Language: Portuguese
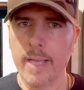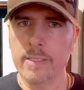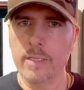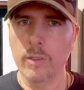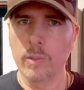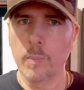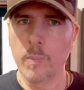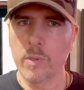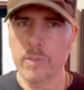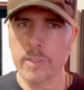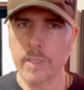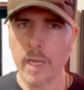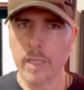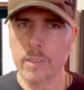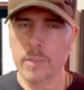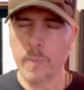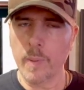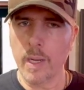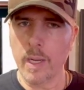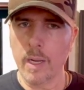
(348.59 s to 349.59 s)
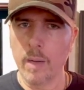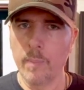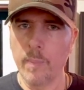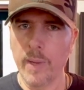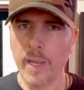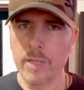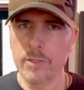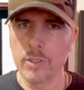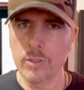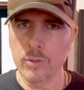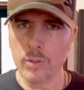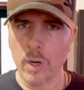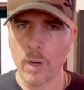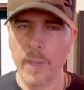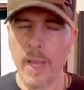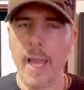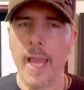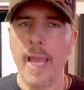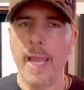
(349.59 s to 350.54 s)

sendo postados pela campanha de Trump,